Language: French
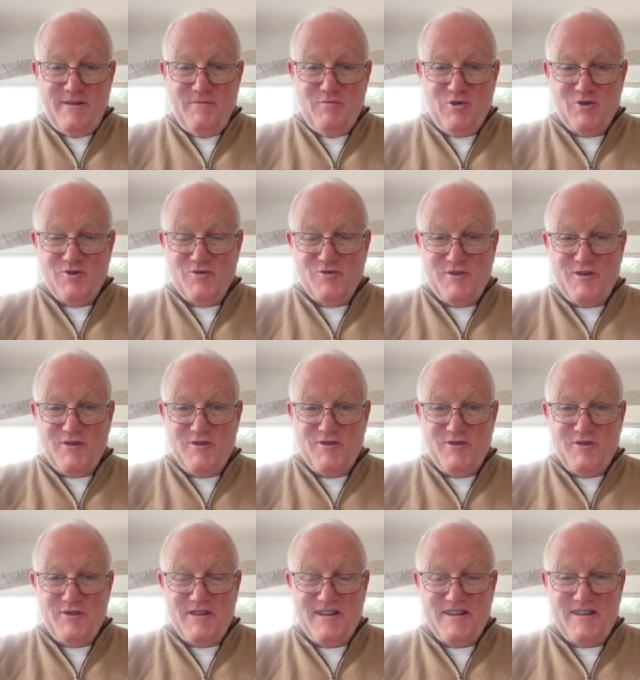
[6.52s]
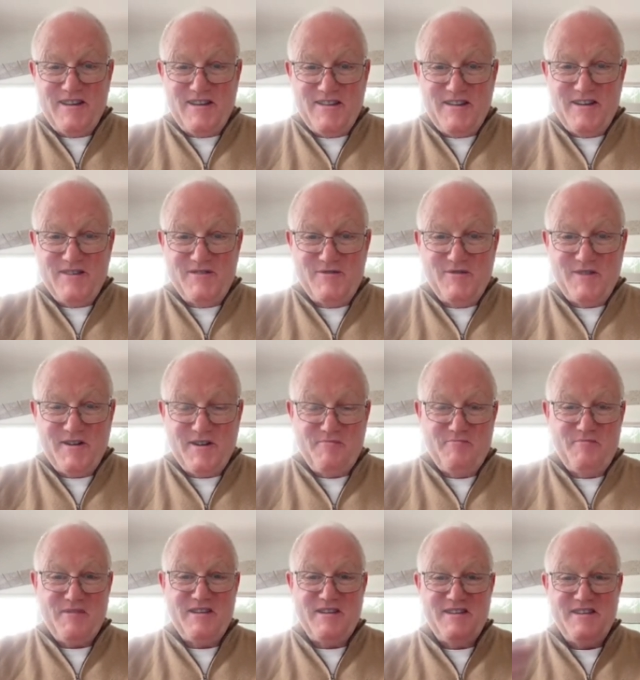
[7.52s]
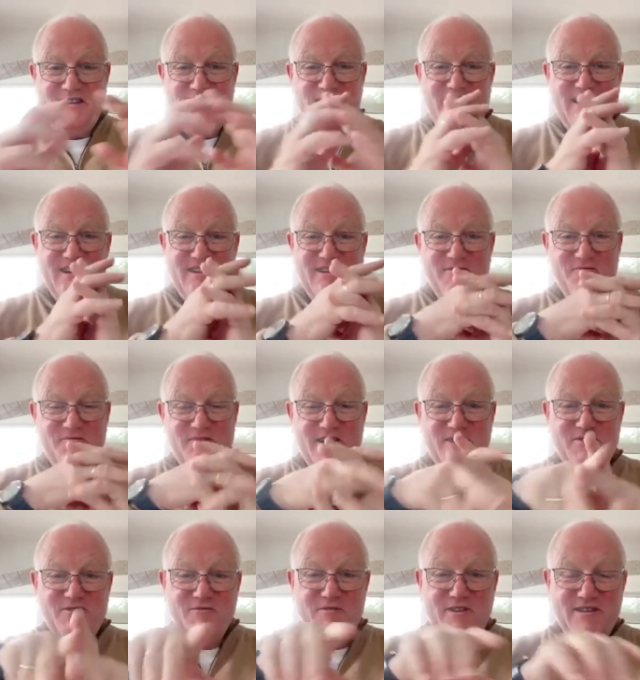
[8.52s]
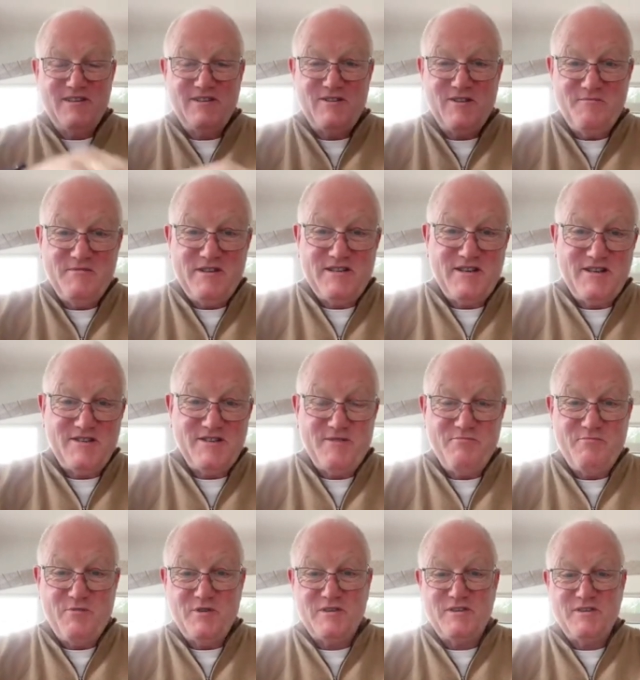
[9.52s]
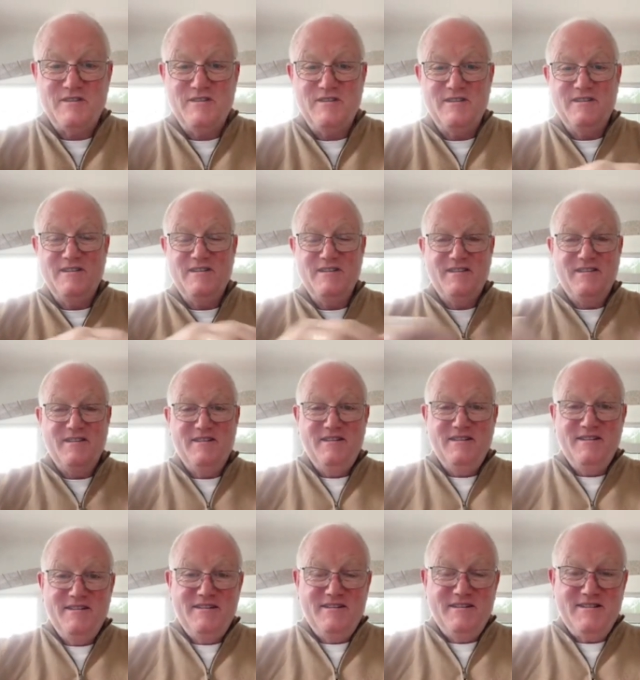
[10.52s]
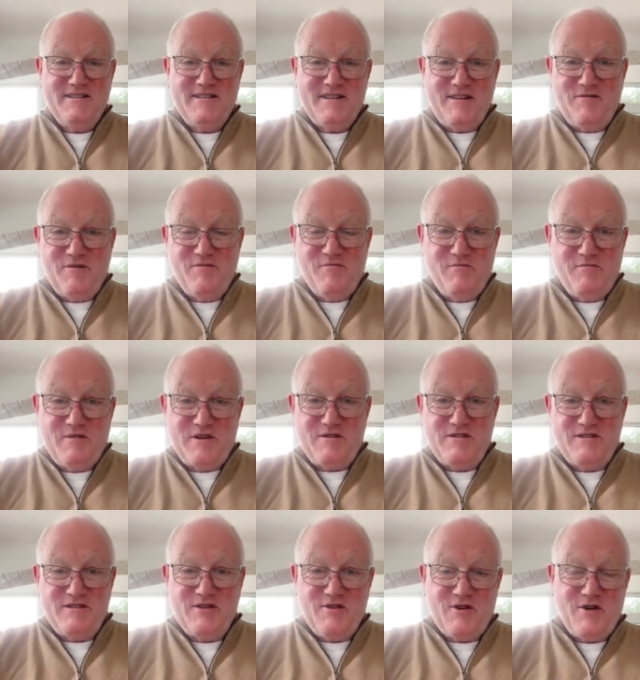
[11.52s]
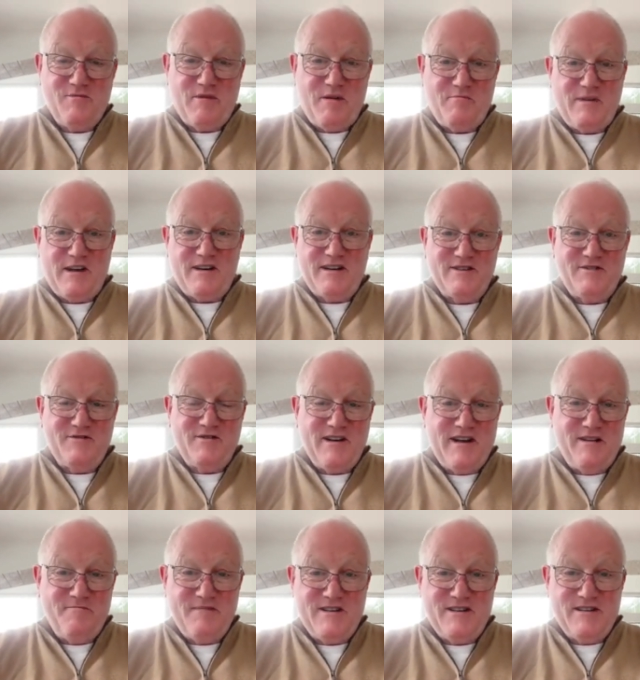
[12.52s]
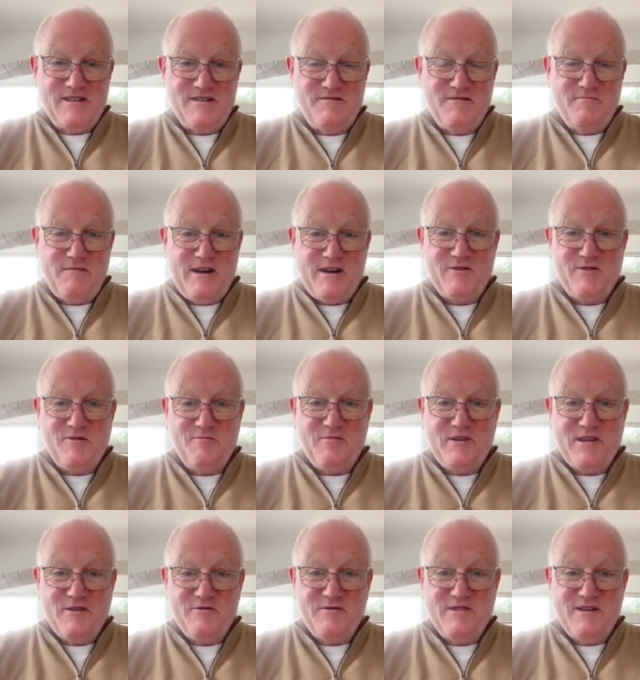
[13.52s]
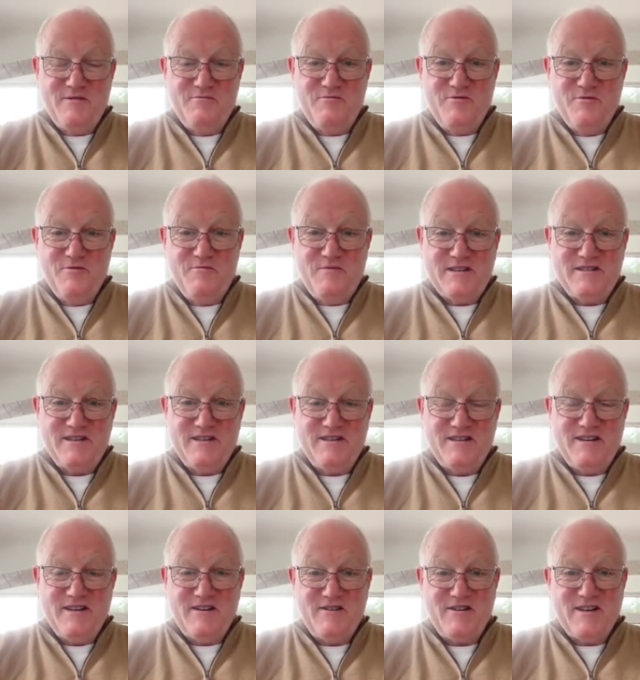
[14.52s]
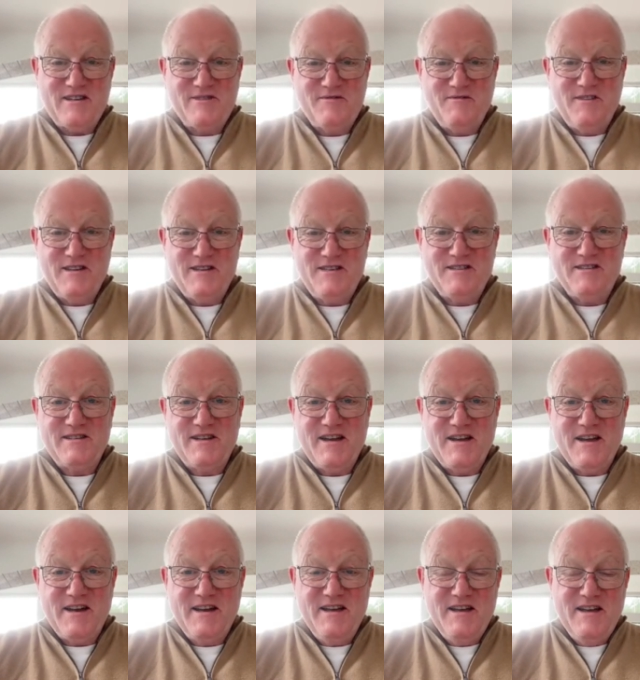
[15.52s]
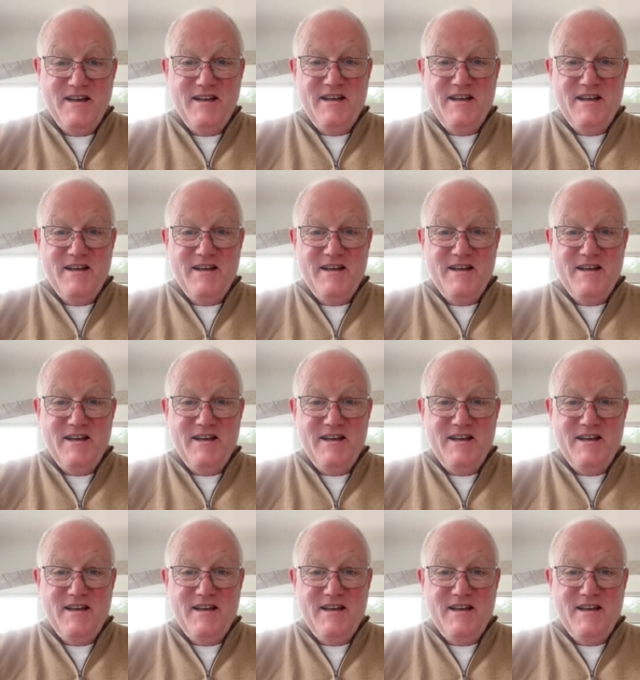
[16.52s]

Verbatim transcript: Bonjour, que le nom de l'Éternel soit béni. Alléluia, je crois que c'est un message important. Ça fait un moment que le Seigneur m'a parlé de cela, mais j'avais mal compris au début, parce que c'était en relation avec Israël.